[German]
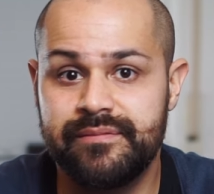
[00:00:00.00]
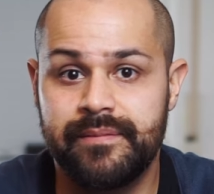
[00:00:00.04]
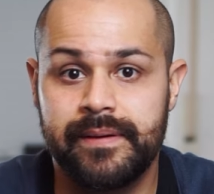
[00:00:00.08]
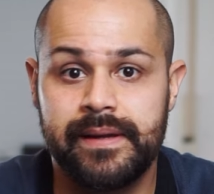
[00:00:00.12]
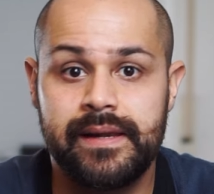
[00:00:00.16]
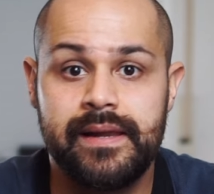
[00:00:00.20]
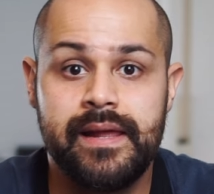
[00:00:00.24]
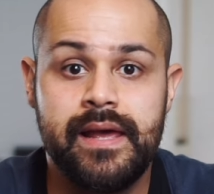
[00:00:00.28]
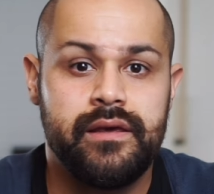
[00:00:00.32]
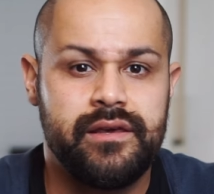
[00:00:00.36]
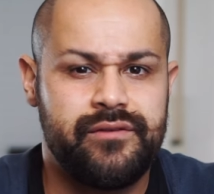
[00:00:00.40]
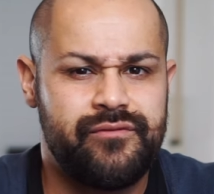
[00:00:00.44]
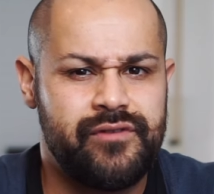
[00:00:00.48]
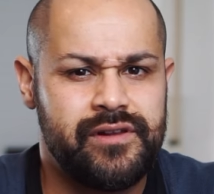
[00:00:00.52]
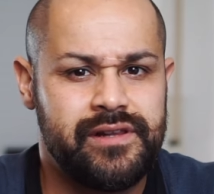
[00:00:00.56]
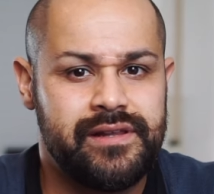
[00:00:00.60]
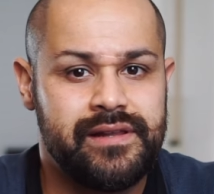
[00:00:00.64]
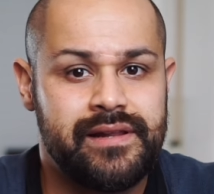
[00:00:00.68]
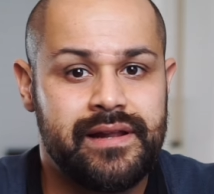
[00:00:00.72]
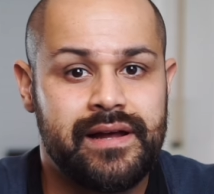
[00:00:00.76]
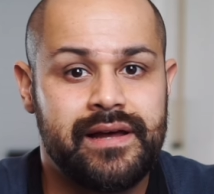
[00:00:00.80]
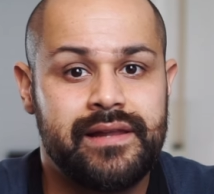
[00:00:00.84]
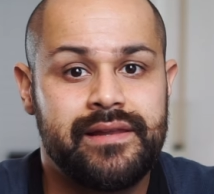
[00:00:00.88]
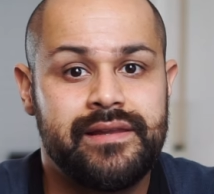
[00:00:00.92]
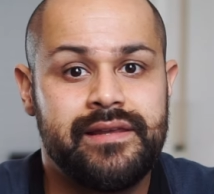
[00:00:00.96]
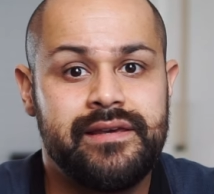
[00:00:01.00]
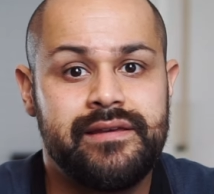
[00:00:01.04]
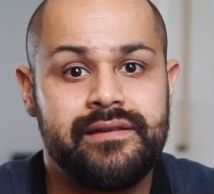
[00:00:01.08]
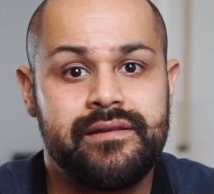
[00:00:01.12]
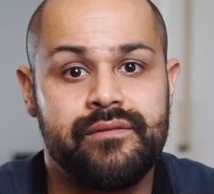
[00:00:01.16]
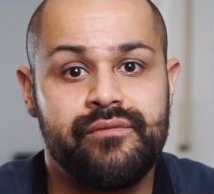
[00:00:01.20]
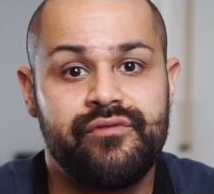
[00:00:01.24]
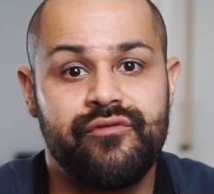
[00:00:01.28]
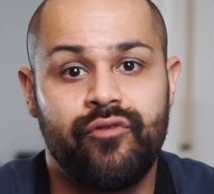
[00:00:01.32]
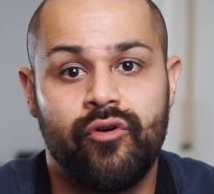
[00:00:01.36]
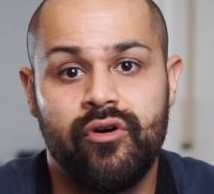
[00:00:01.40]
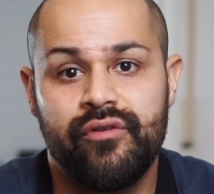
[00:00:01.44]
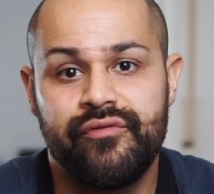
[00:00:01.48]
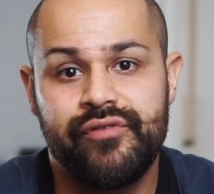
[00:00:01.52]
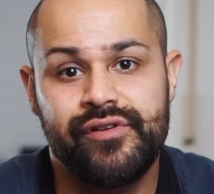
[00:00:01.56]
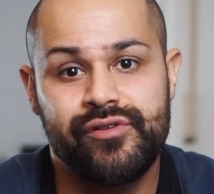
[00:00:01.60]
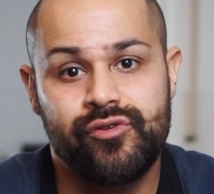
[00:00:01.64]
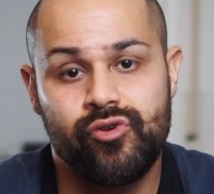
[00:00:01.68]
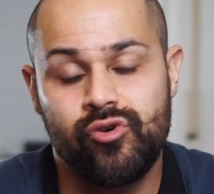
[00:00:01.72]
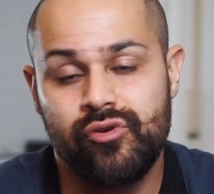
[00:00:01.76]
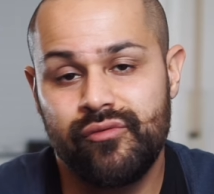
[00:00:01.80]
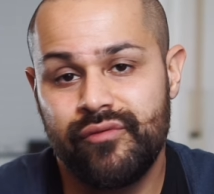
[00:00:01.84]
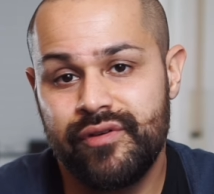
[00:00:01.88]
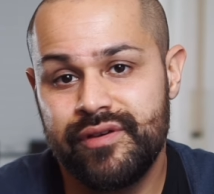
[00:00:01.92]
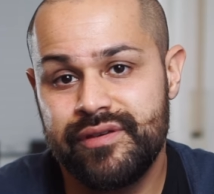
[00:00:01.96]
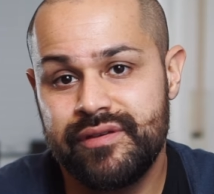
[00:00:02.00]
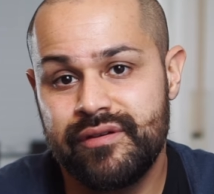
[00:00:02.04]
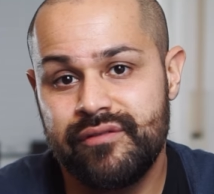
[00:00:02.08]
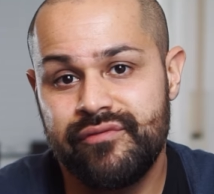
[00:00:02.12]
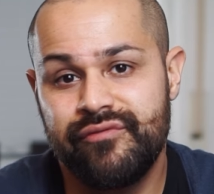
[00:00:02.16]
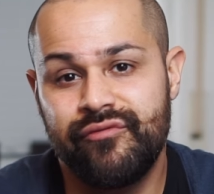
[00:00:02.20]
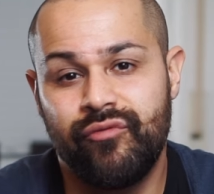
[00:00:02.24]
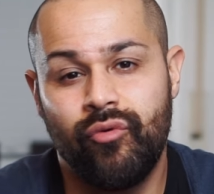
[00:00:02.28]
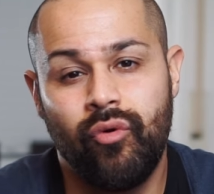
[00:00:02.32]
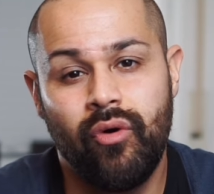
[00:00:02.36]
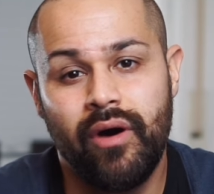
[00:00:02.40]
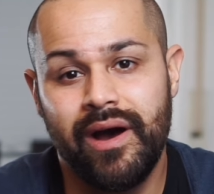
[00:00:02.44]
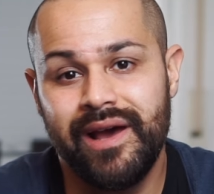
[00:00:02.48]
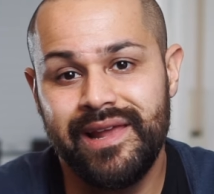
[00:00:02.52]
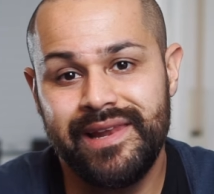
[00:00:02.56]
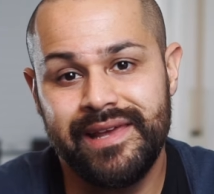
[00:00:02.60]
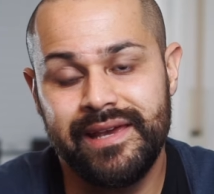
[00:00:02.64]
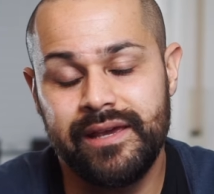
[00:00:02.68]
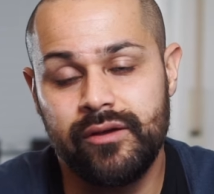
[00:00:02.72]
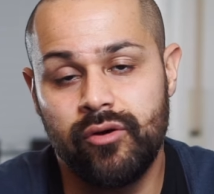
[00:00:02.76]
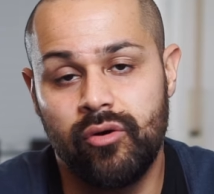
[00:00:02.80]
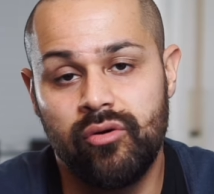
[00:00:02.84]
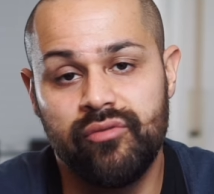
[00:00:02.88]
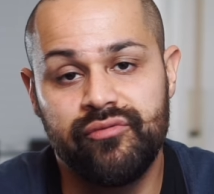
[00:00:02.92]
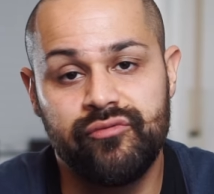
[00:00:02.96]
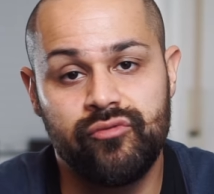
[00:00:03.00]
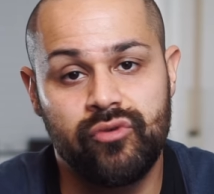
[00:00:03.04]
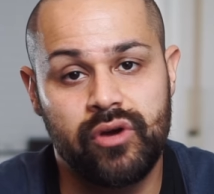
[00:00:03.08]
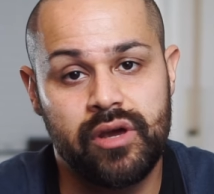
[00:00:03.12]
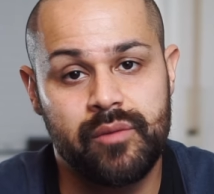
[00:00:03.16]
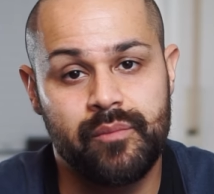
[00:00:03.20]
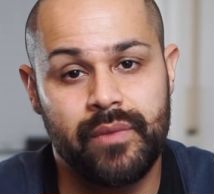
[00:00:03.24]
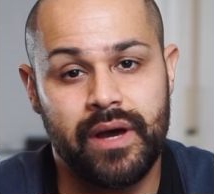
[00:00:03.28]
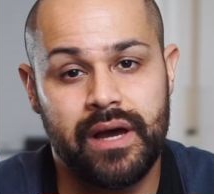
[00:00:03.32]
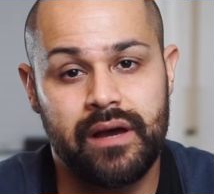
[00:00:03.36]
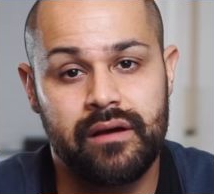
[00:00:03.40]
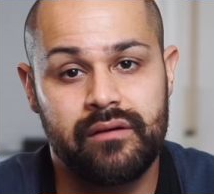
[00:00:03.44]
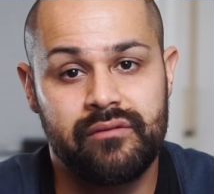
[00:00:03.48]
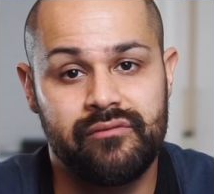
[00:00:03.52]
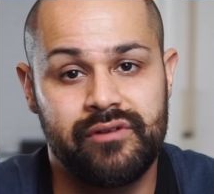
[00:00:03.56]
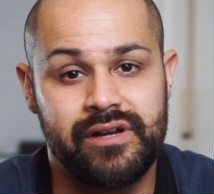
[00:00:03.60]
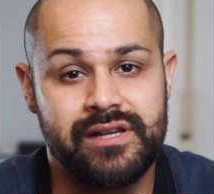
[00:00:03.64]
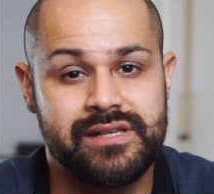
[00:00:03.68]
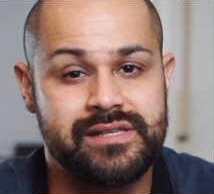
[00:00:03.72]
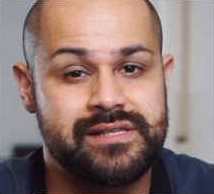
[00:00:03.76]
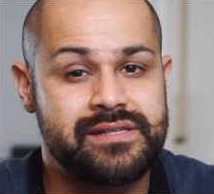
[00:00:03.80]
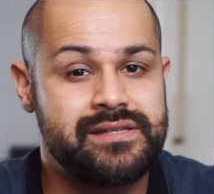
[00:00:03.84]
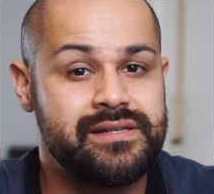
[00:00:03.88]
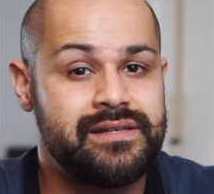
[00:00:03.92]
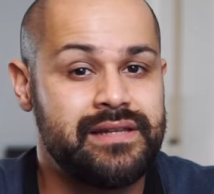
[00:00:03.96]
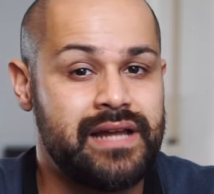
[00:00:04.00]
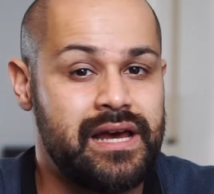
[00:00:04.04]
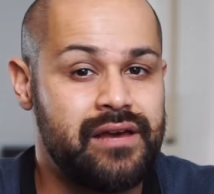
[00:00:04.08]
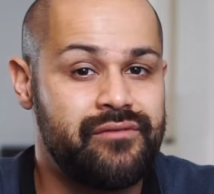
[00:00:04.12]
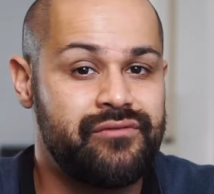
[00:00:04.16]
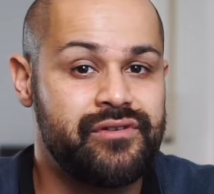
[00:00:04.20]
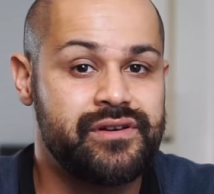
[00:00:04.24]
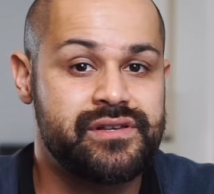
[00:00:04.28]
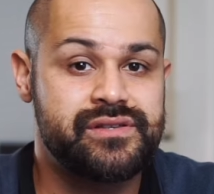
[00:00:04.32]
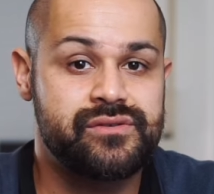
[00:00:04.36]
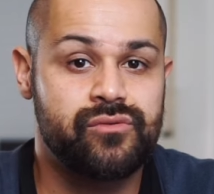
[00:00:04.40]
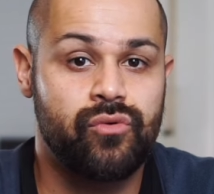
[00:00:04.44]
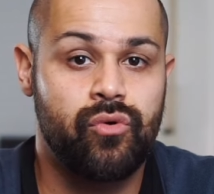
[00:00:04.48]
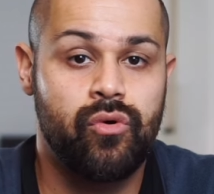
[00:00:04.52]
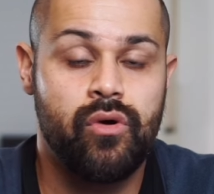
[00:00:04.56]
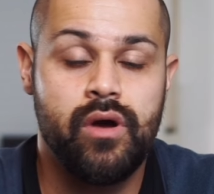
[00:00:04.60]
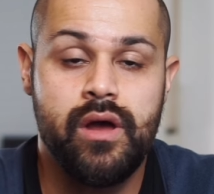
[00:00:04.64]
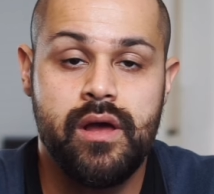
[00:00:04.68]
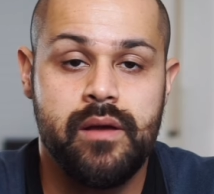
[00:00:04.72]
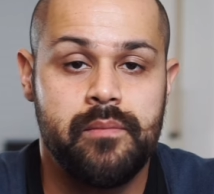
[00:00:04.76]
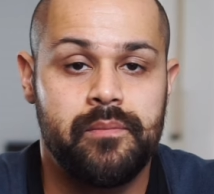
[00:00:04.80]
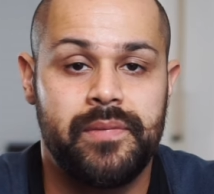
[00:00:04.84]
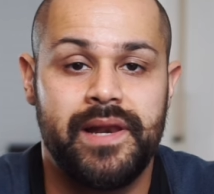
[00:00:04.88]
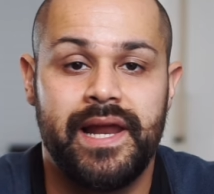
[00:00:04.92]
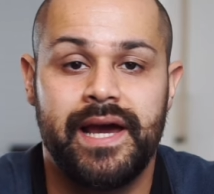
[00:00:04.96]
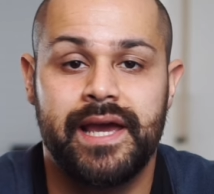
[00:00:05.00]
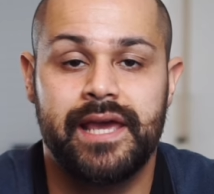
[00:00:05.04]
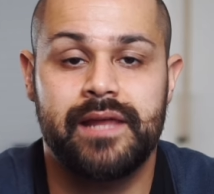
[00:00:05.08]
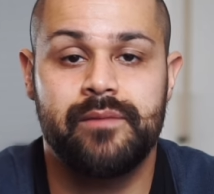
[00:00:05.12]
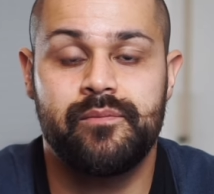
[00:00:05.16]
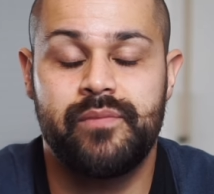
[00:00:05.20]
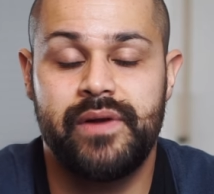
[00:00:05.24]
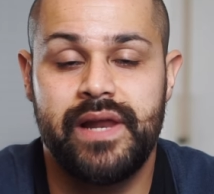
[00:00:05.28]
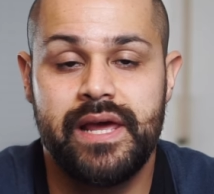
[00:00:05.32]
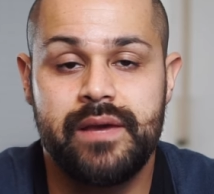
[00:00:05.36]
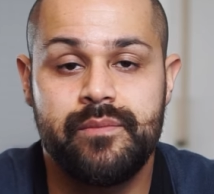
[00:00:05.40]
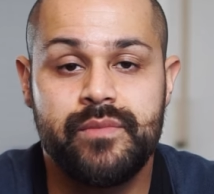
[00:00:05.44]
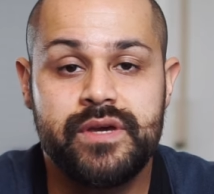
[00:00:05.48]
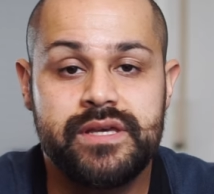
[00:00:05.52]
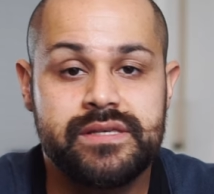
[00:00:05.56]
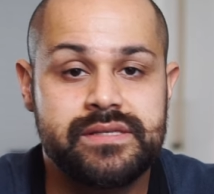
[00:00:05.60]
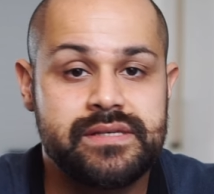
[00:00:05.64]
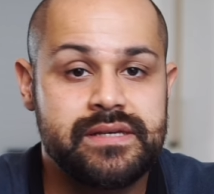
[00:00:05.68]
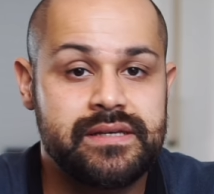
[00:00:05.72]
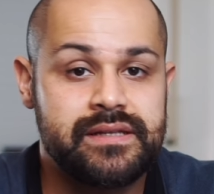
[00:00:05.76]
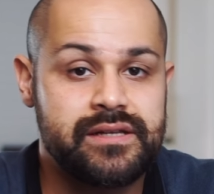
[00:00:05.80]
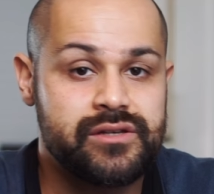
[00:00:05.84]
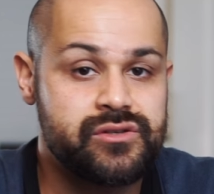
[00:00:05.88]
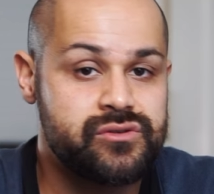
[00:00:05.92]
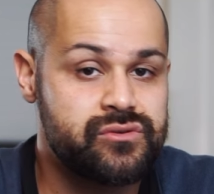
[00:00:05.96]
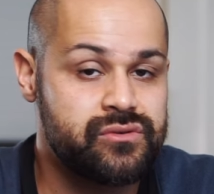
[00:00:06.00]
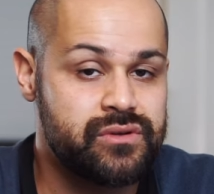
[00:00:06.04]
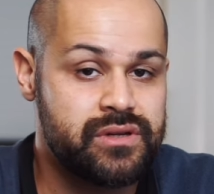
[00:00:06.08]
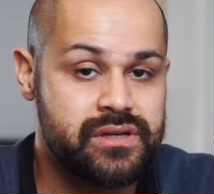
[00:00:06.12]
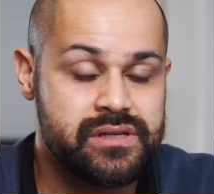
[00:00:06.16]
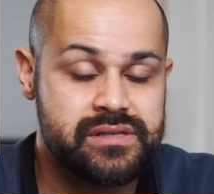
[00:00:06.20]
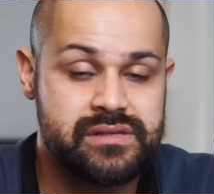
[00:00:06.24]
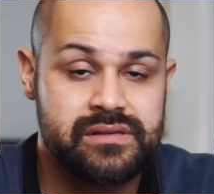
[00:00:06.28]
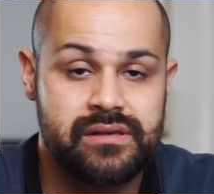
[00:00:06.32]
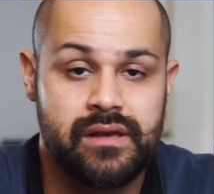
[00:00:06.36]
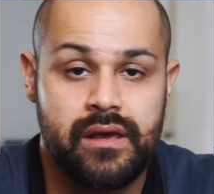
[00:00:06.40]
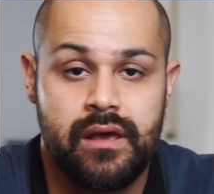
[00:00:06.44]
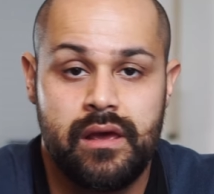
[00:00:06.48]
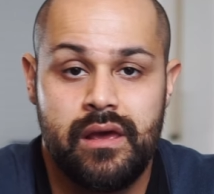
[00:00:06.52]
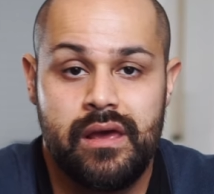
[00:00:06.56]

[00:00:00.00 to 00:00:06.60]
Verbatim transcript: weil ich will dir da nicht im Vorfeld irgendwelche voreiligen Hoffnungen machen, weil es ist nicht einfach so Plug-and-Play-mäßig, dass du das